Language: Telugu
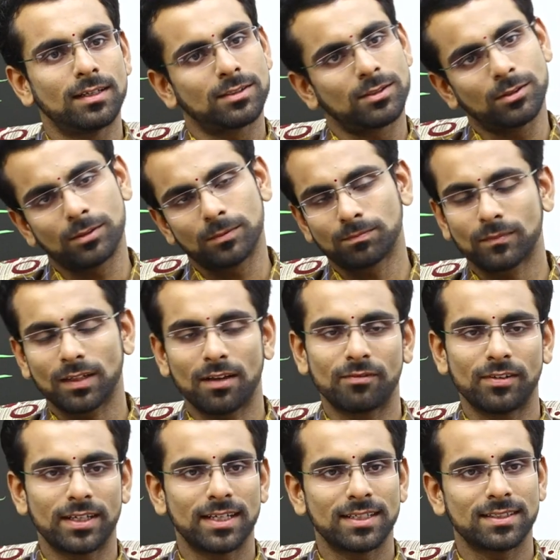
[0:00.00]
సో ఆ
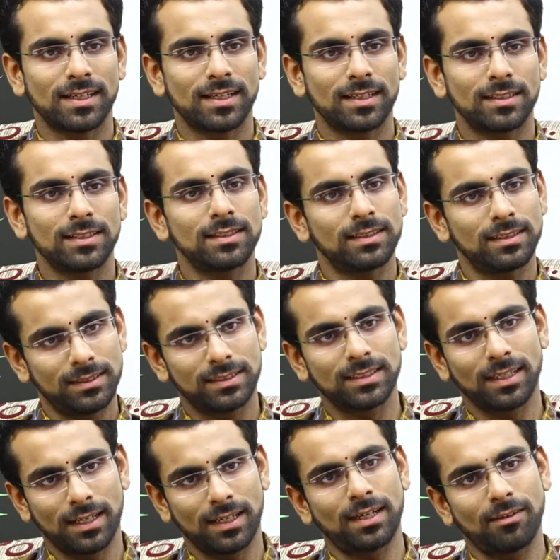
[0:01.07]
ఫిట్నెస్ అనేది
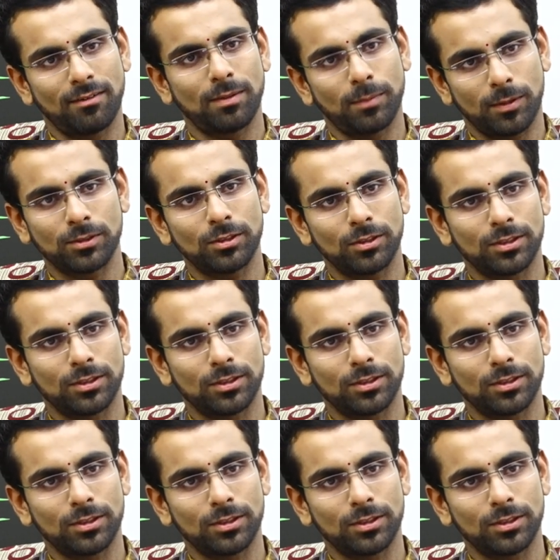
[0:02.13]
చిన్నగా డెవలప్ అవుతూ